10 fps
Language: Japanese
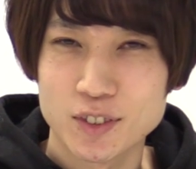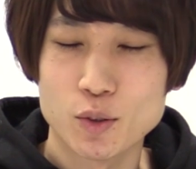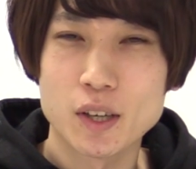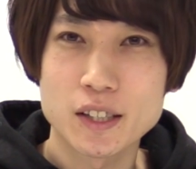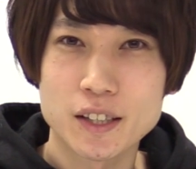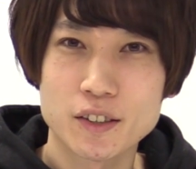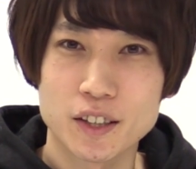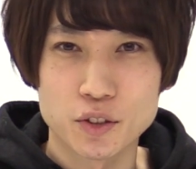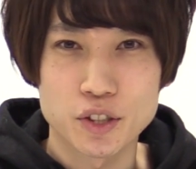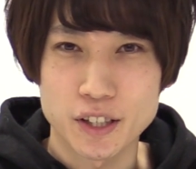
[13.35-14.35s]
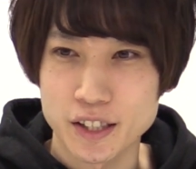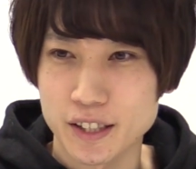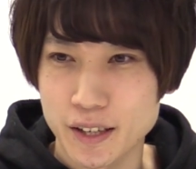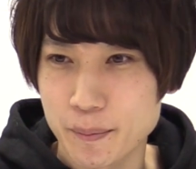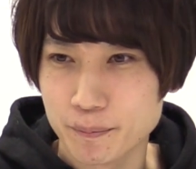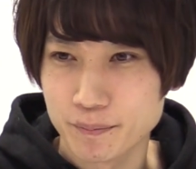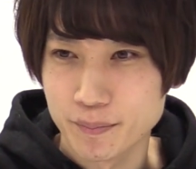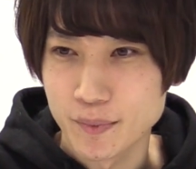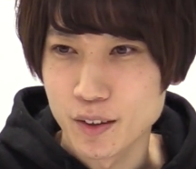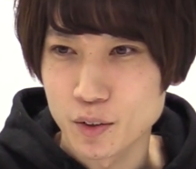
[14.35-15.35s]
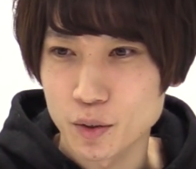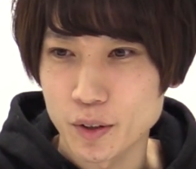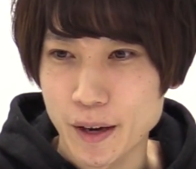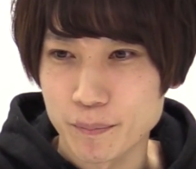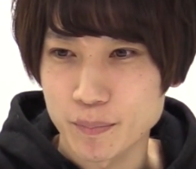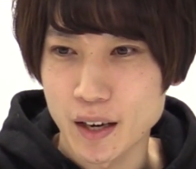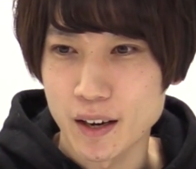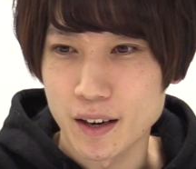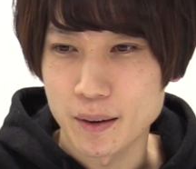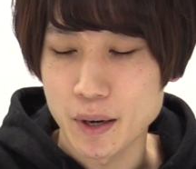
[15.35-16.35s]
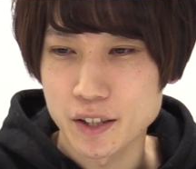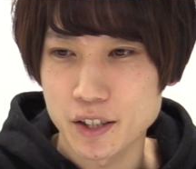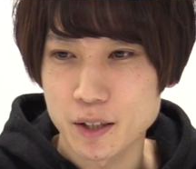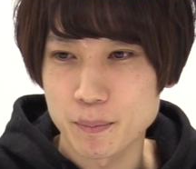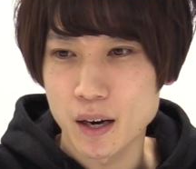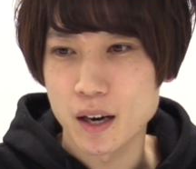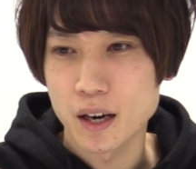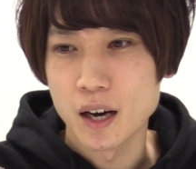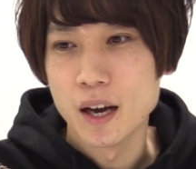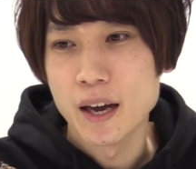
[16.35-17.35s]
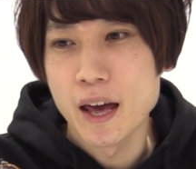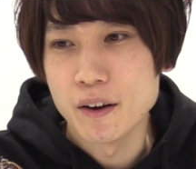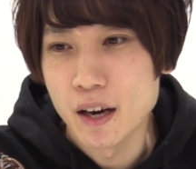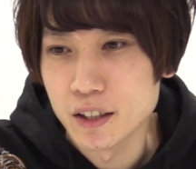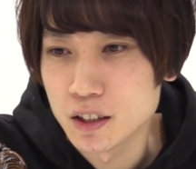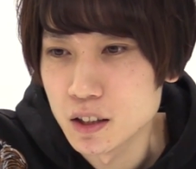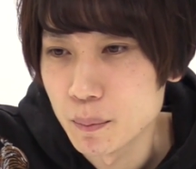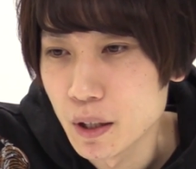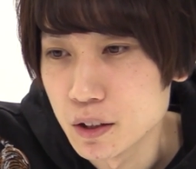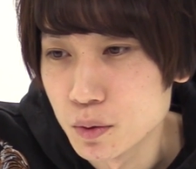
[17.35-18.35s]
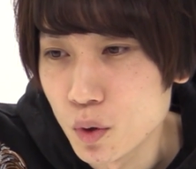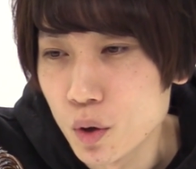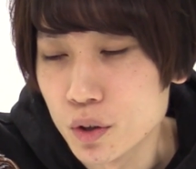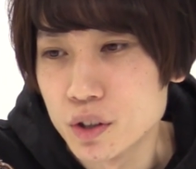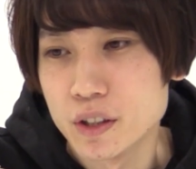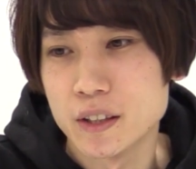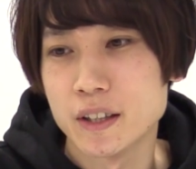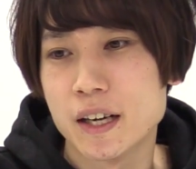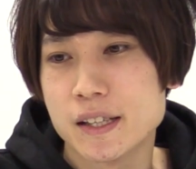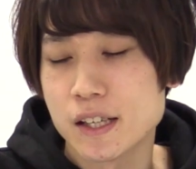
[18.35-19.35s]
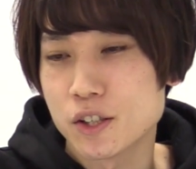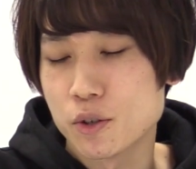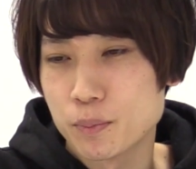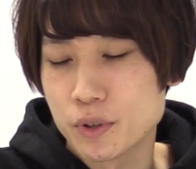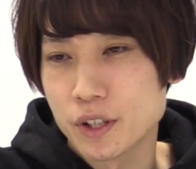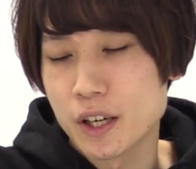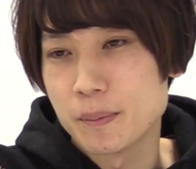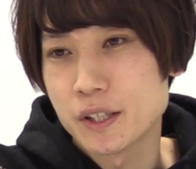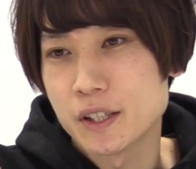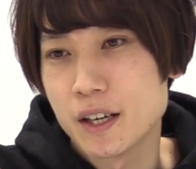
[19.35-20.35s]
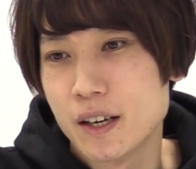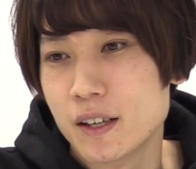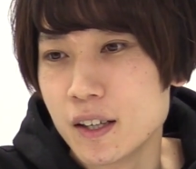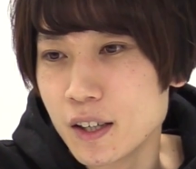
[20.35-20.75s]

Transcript: 小川さんいるから一人じゃないですね。ということで、えー、マインスイーパー L アンチダメージボールレーザーストップになりまして、